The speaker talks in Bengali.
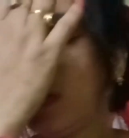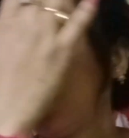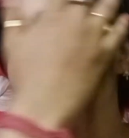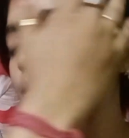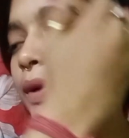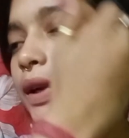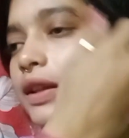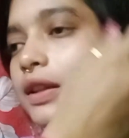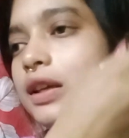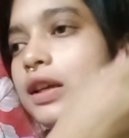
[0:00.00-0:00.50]
তো
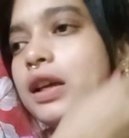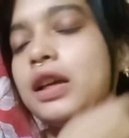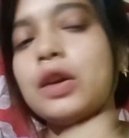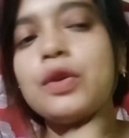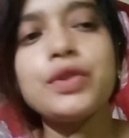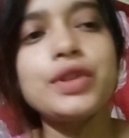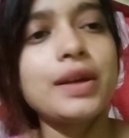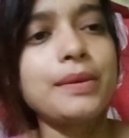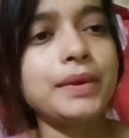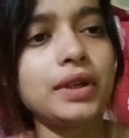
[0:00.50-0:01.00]
বাড়ি থেকে
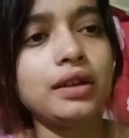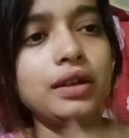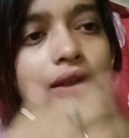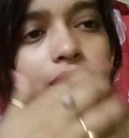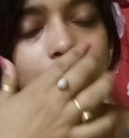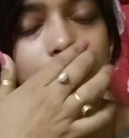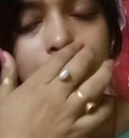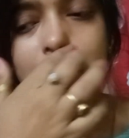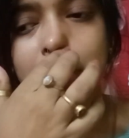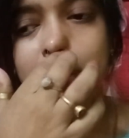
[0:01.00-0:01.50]
কেউ যাবে না
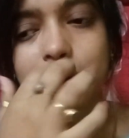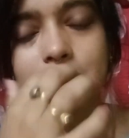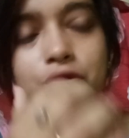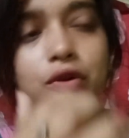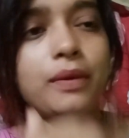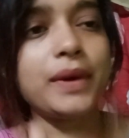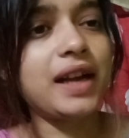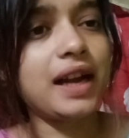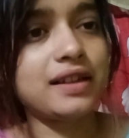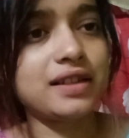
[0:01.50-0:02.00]
কেউ ওতে
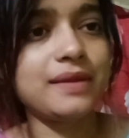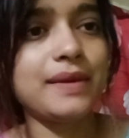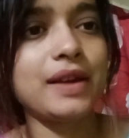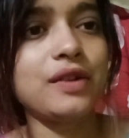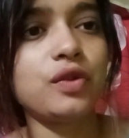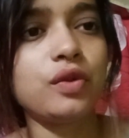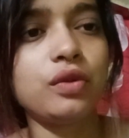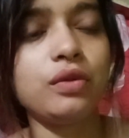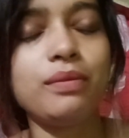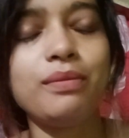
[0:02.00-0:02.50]
সবাই কাজে
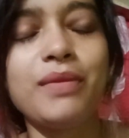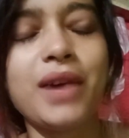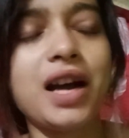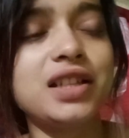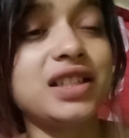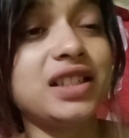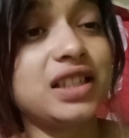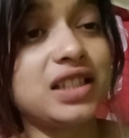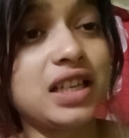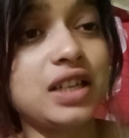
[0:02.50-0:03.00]
ব্যস্ত মা
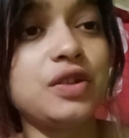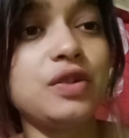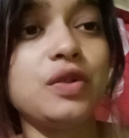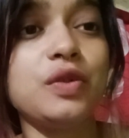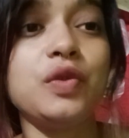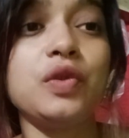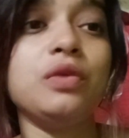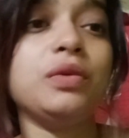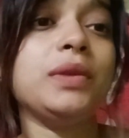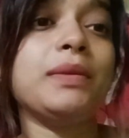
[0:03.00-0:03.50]
যেতে চাইছিল
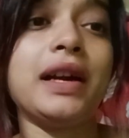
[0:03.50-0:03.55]
খুবই